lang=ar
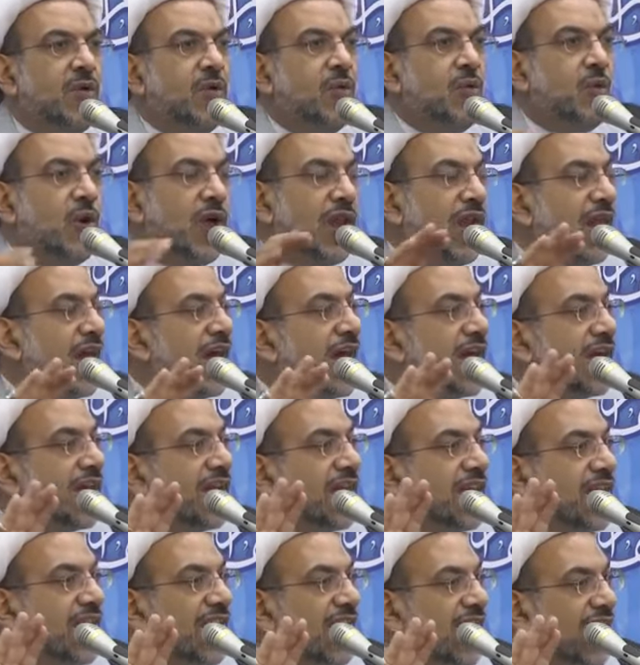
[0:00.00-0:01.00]

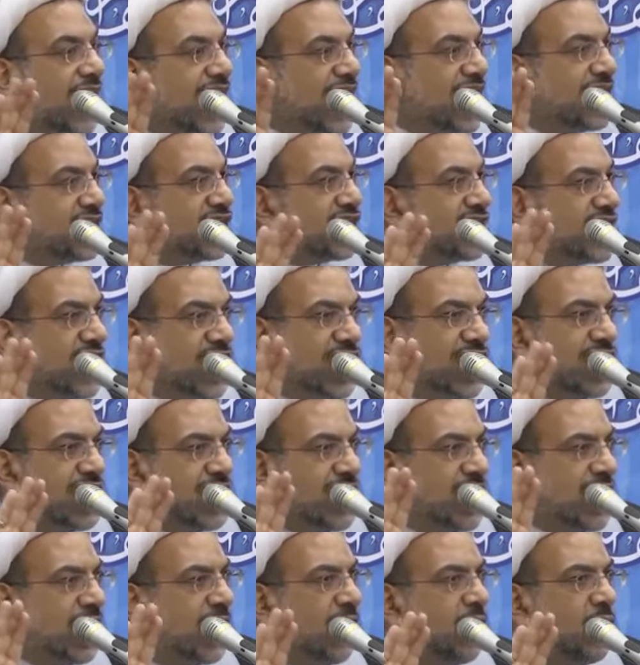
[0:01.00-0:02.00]
ولكن لا
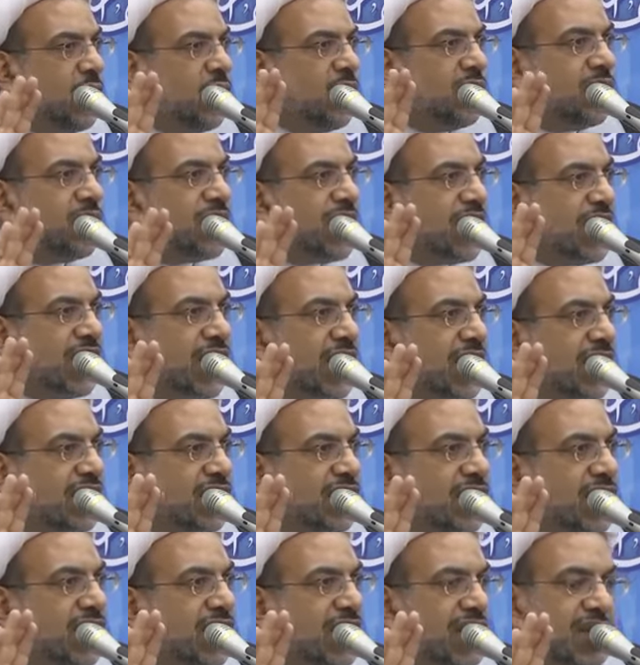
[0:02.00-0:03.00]
شان له في
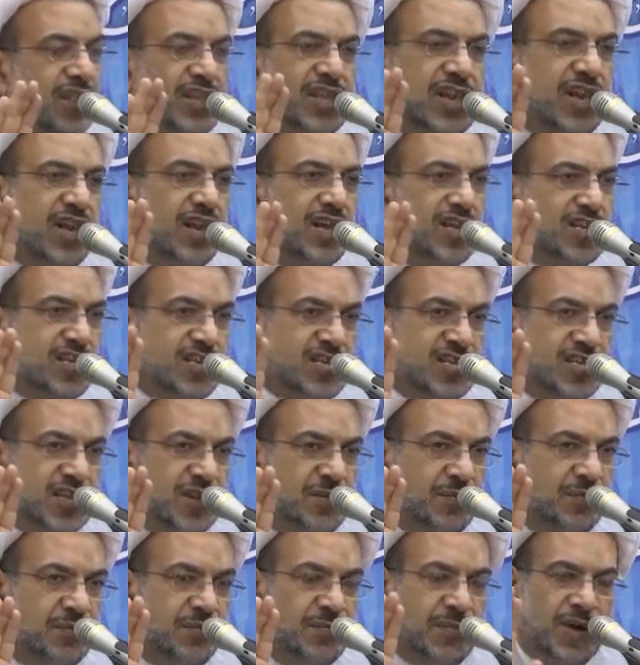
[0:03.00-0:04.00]
قضيه
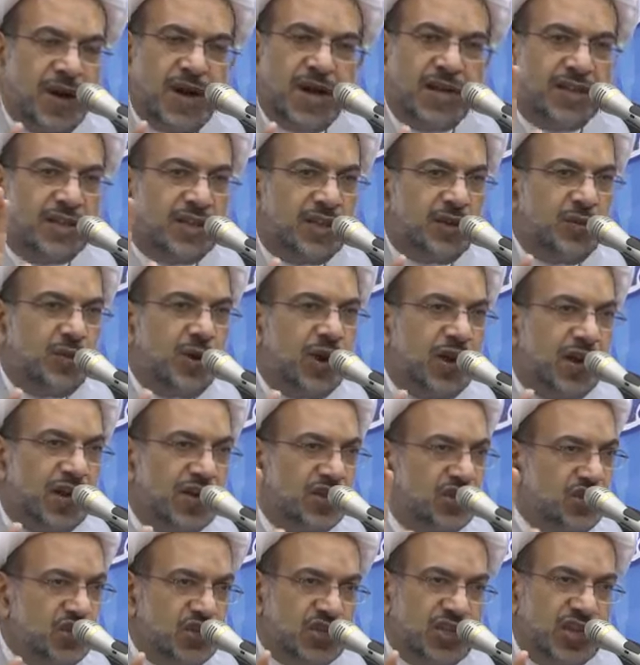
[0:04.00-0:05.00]
الاستنباط
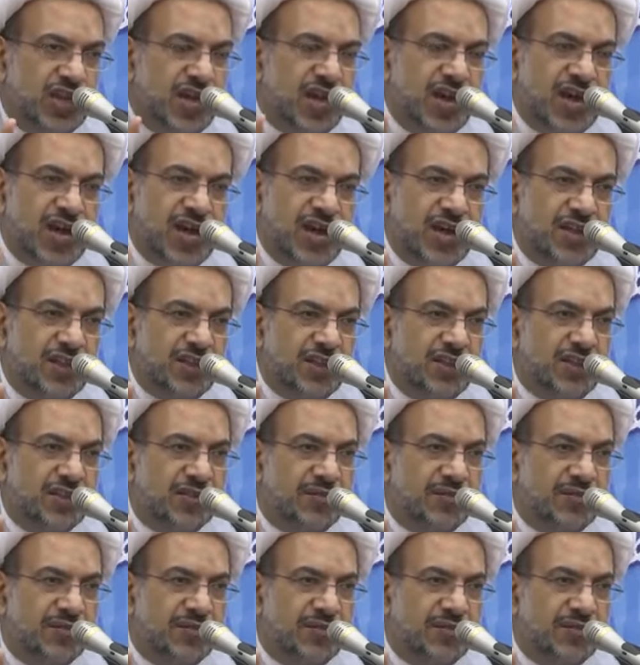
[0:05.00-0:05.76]
والاجتهاد